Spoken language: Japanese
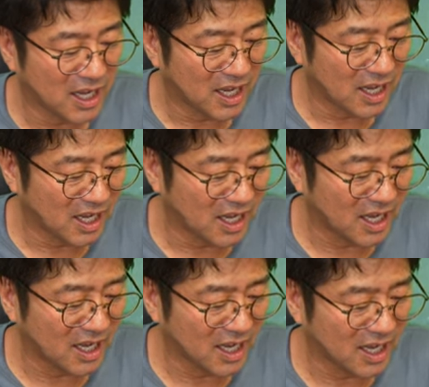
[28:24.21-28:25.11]

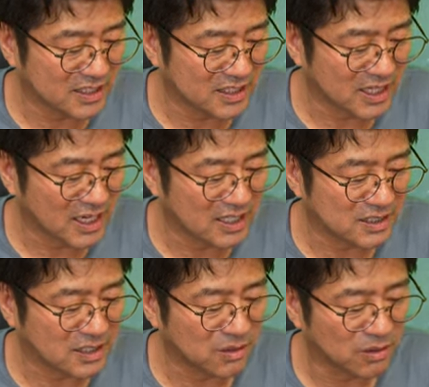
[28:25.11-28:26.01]
あーじゃないです
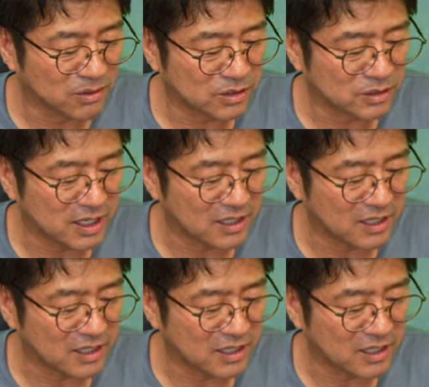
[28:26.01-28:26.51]
けどスーラ